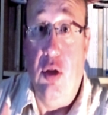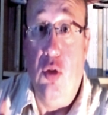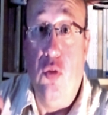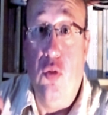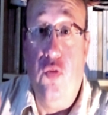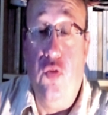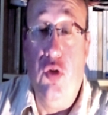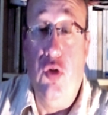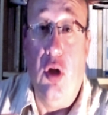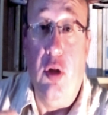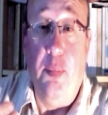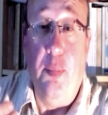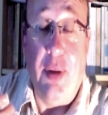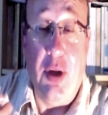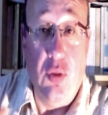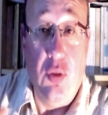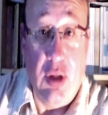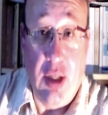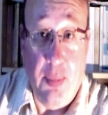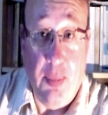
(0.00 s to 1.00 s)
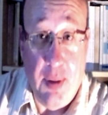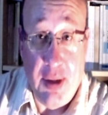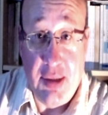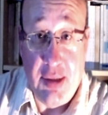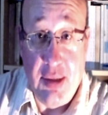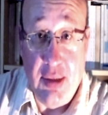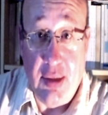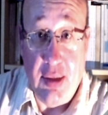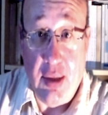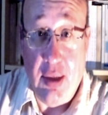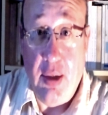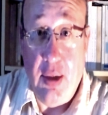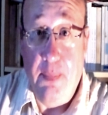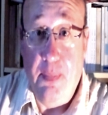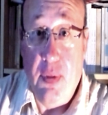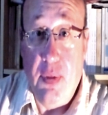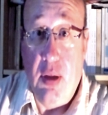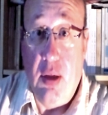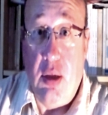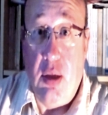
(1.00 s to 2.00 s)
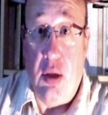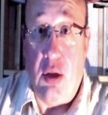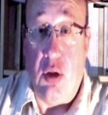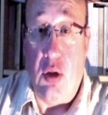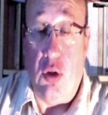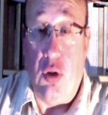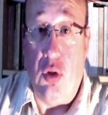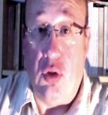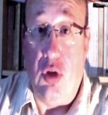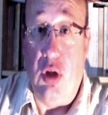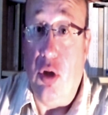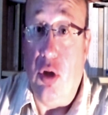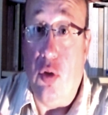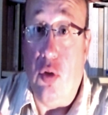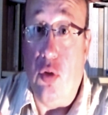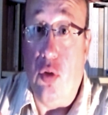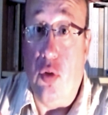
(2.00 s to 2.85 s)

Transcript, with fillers: qui ne vous donne pas de capacité euh,